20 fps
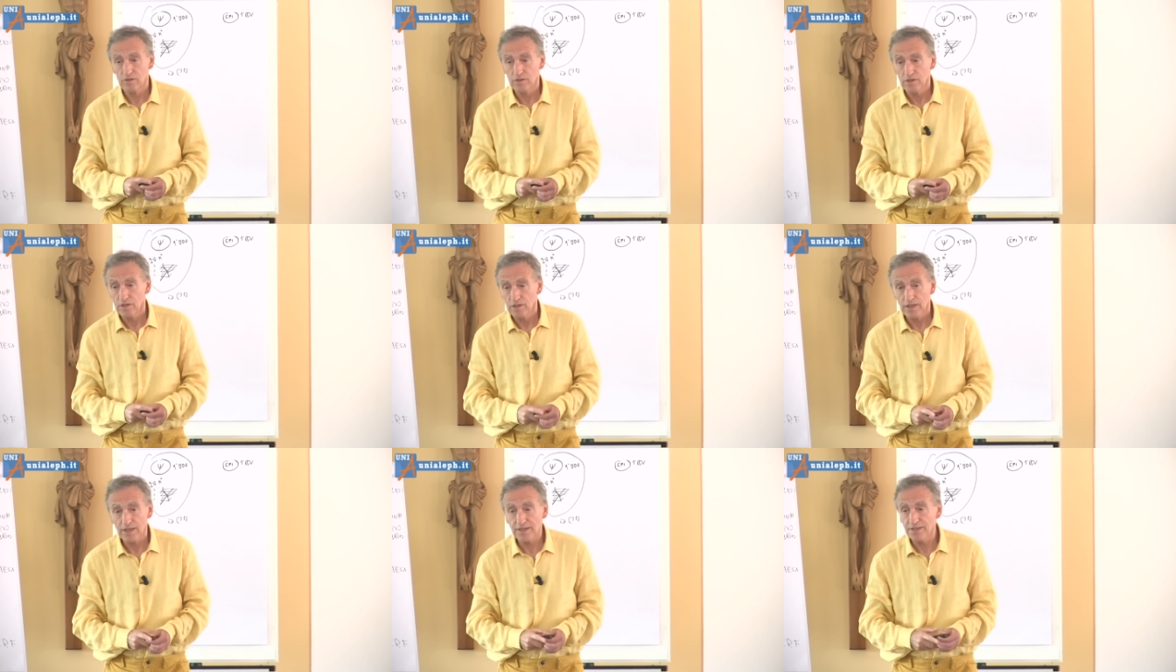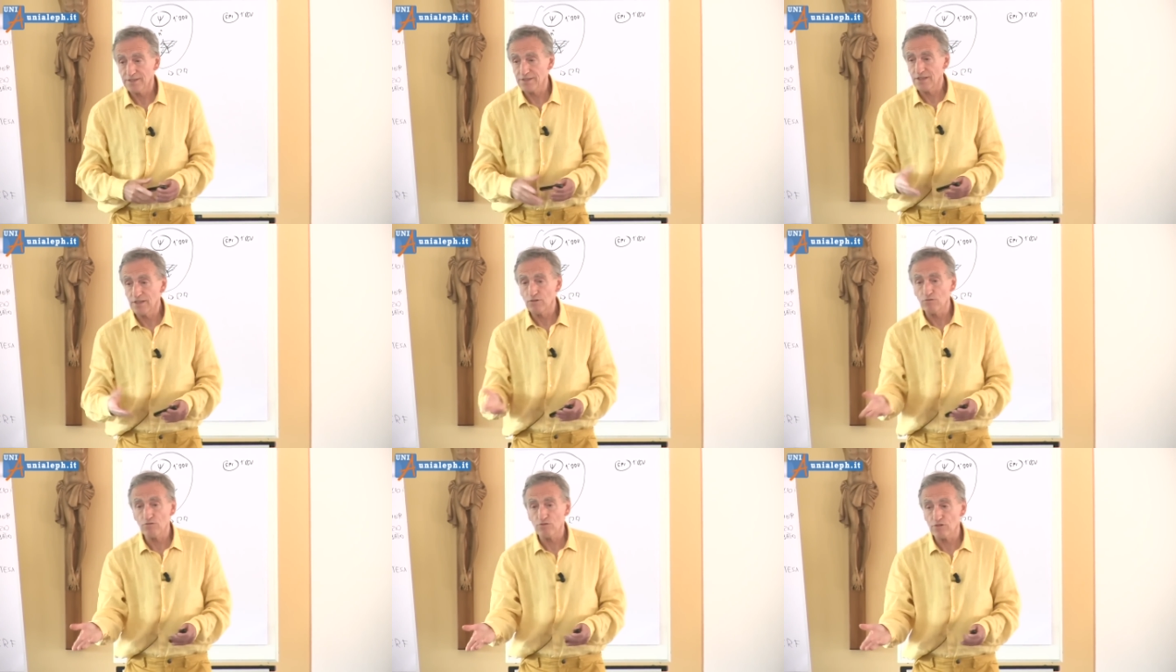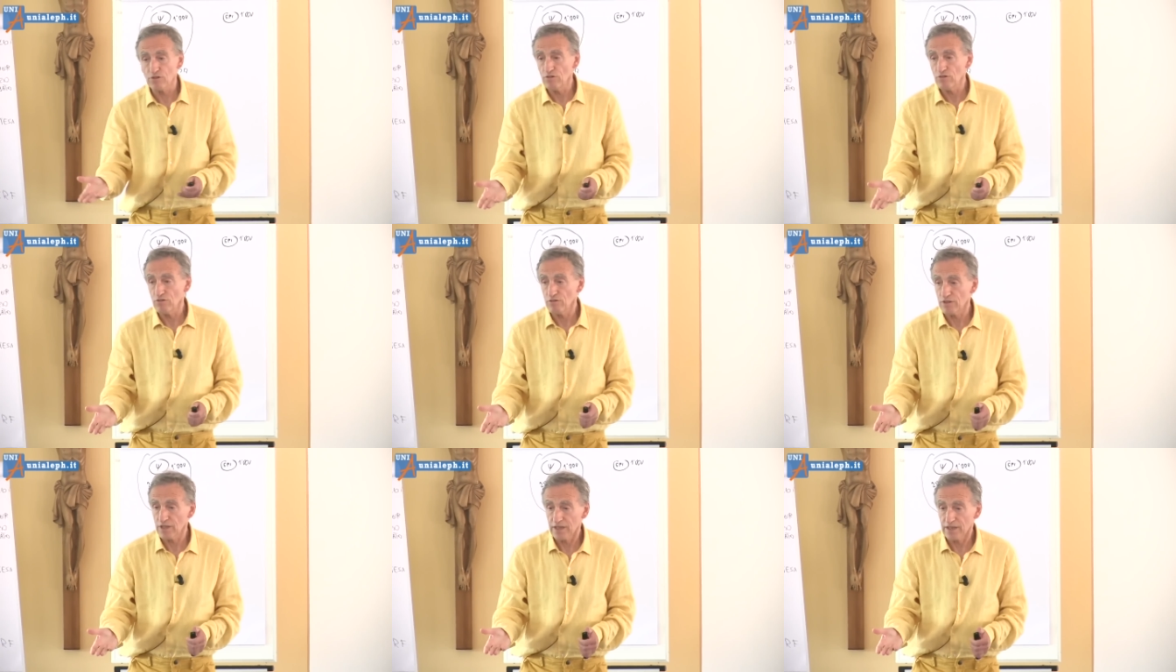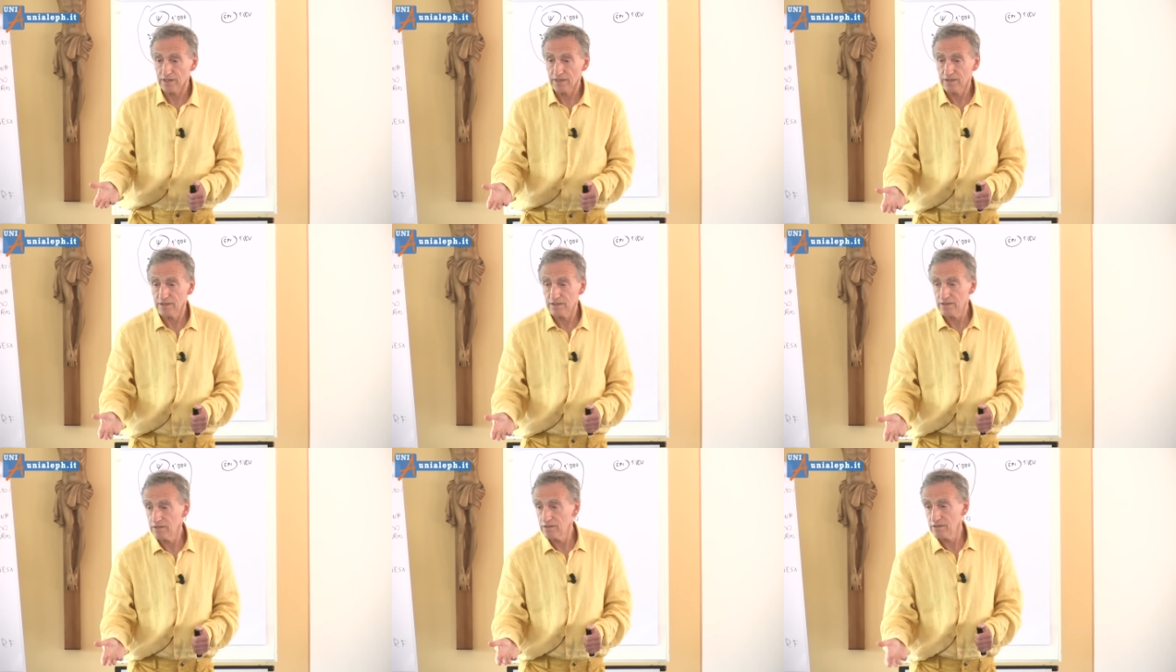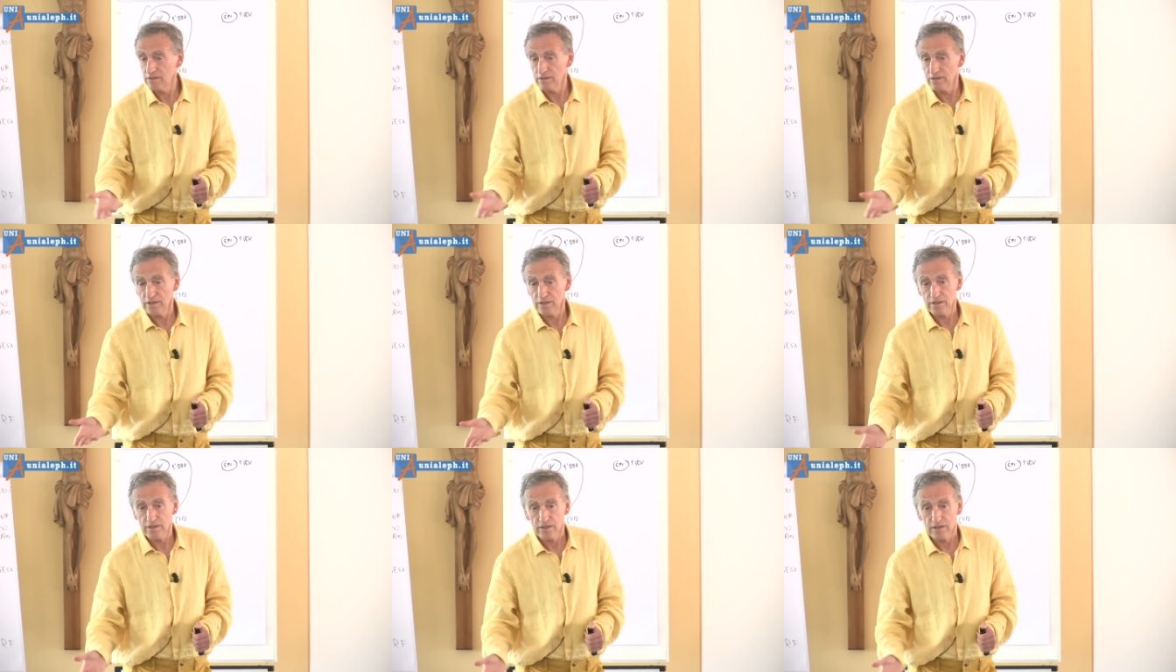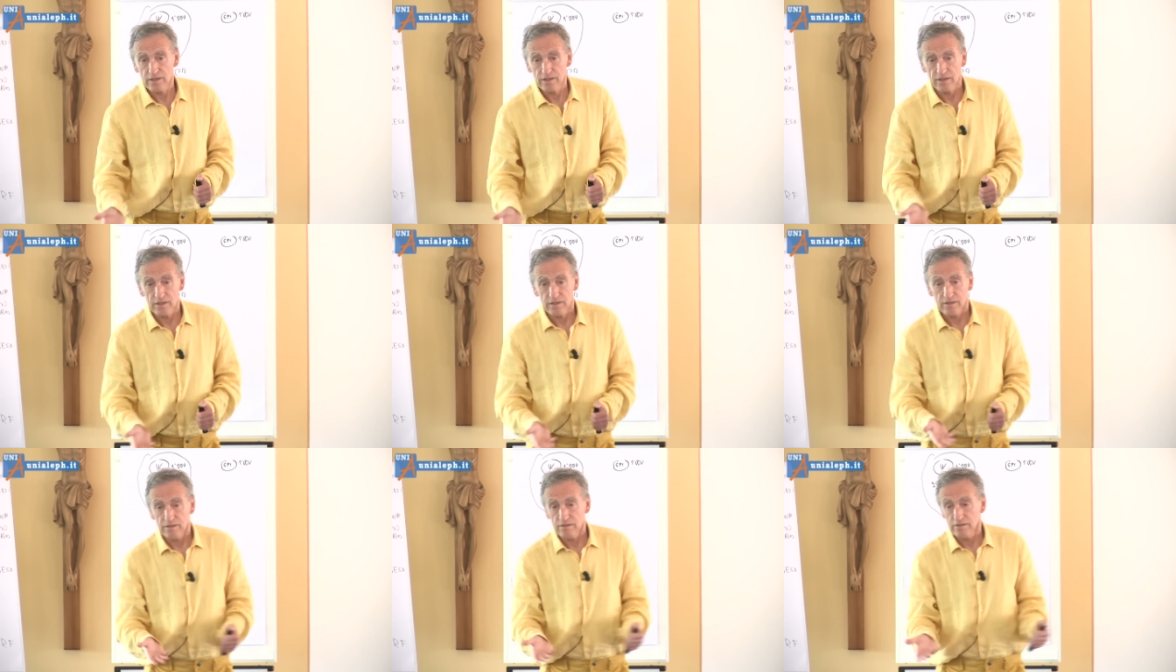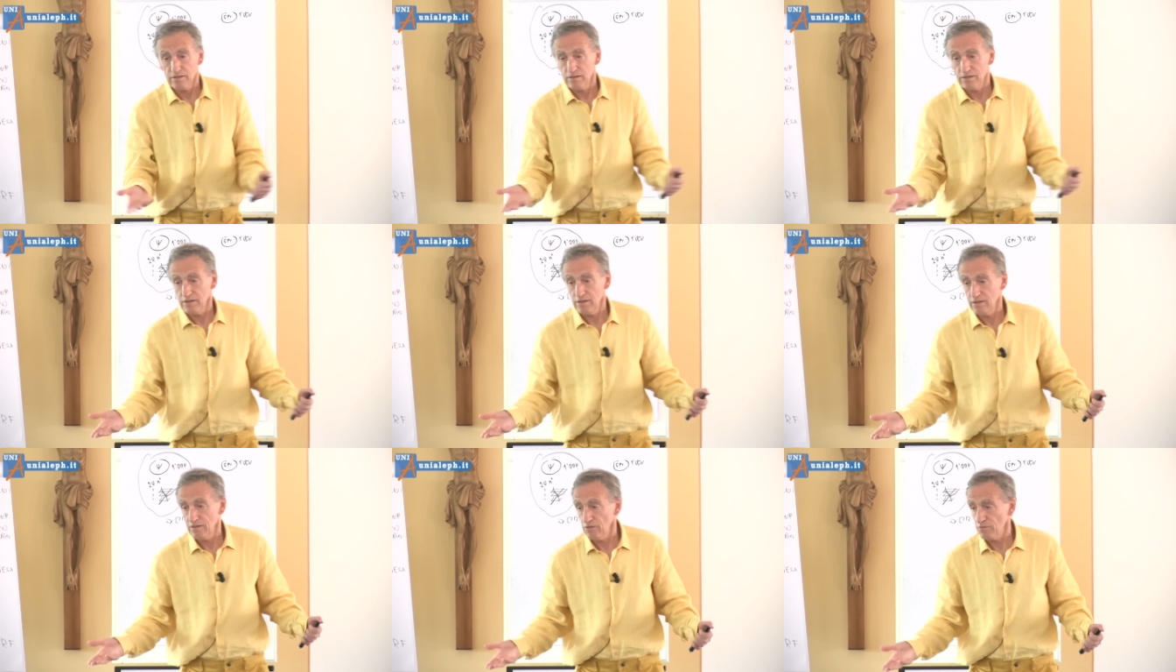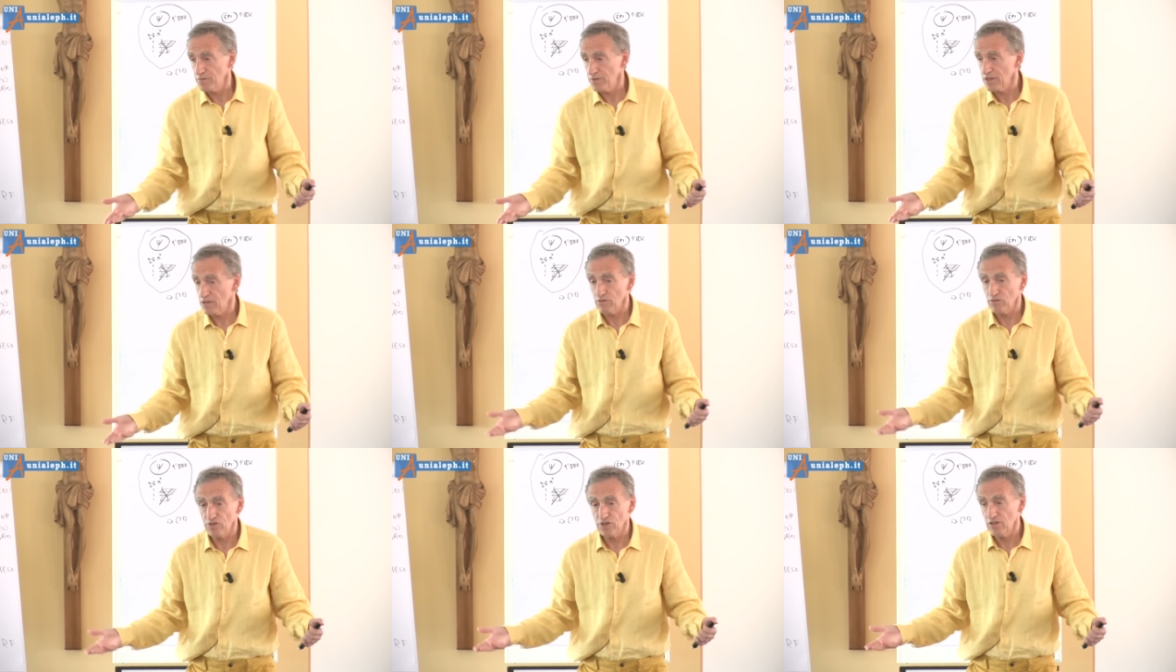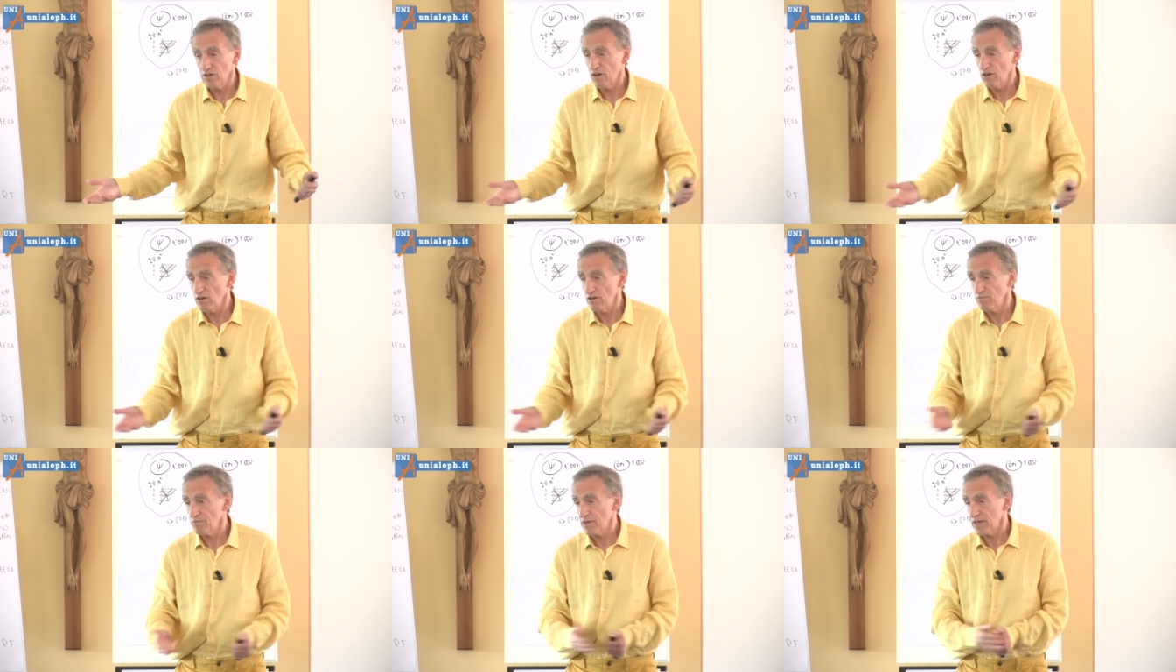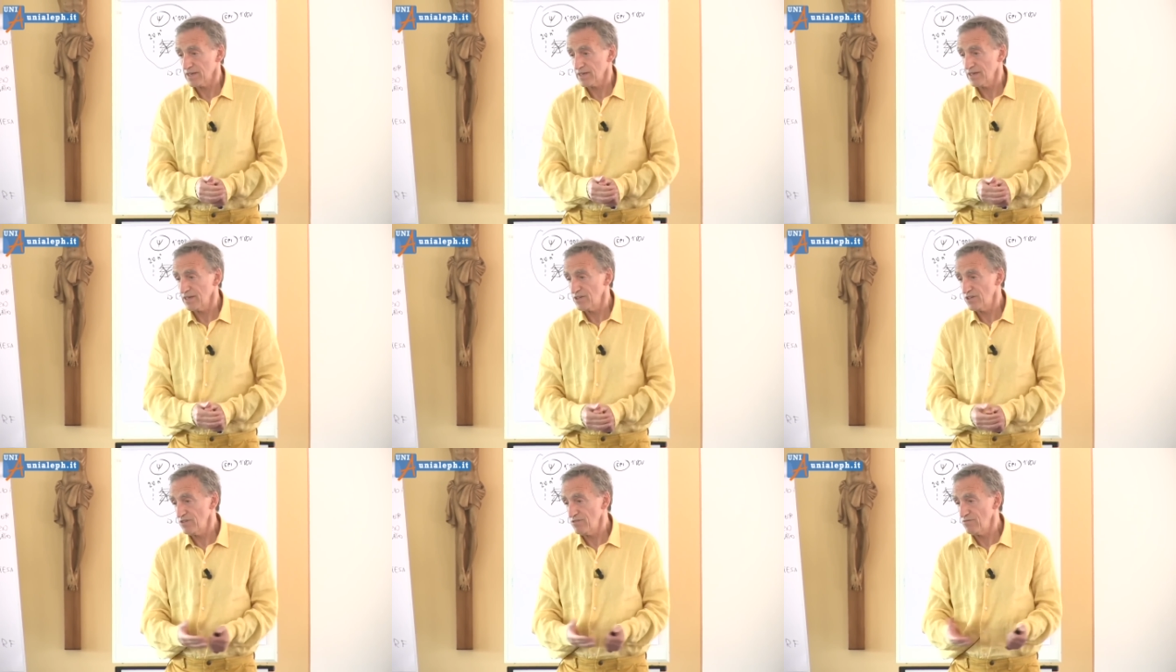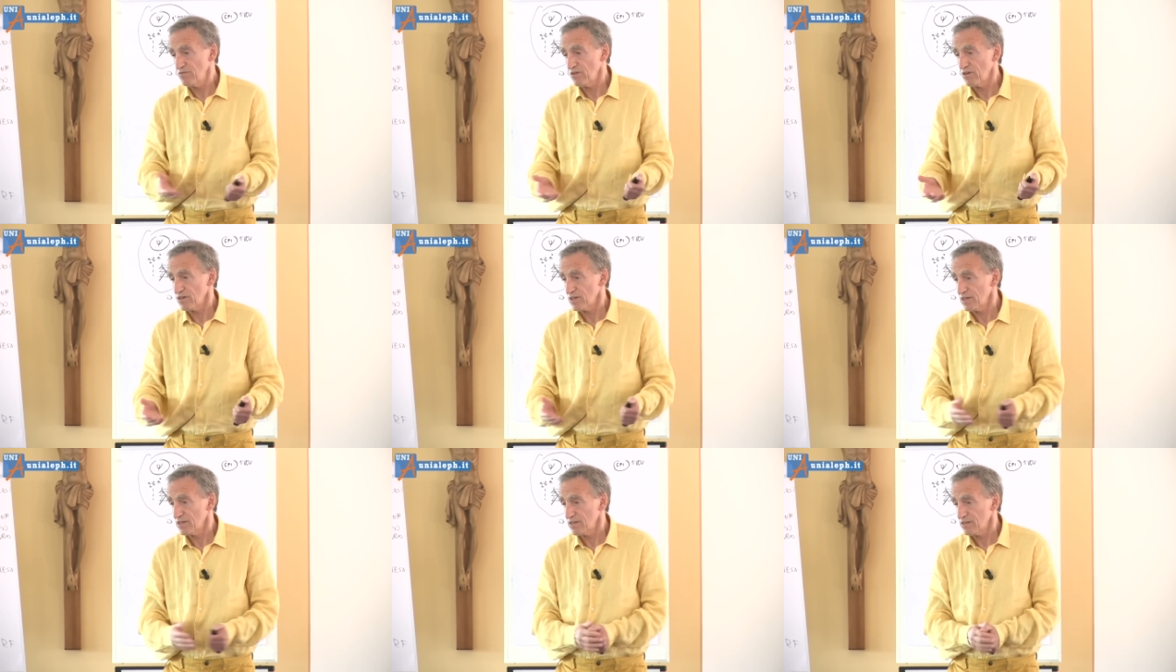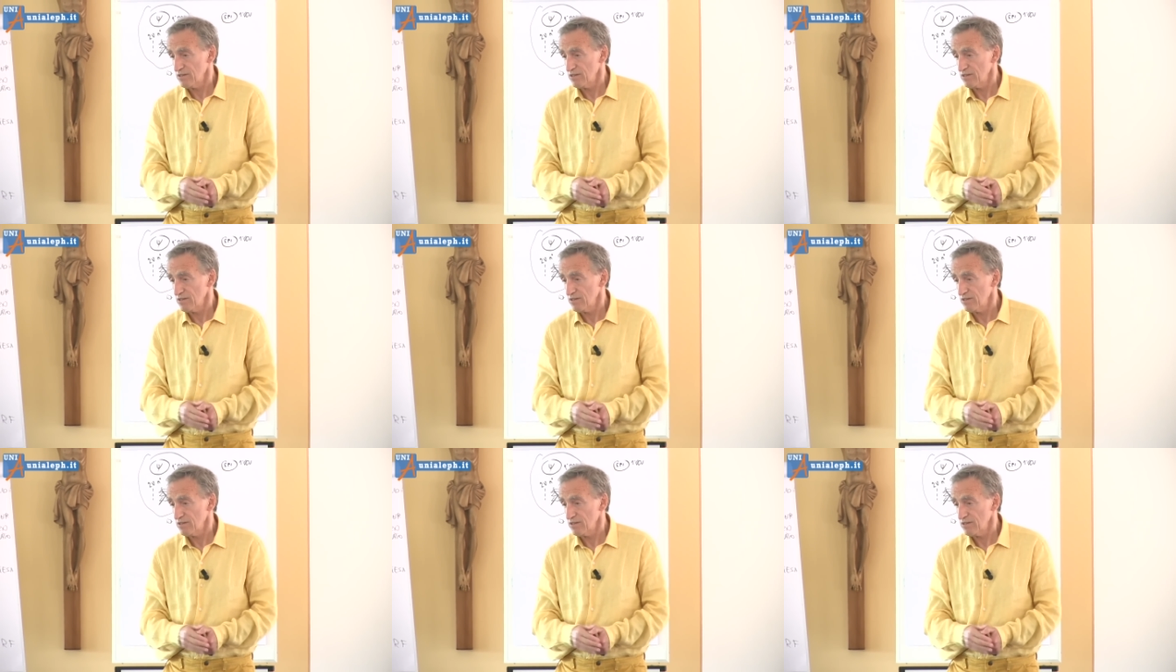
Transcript: La restituzione, eh, lo psicogenoma, che ci vuole?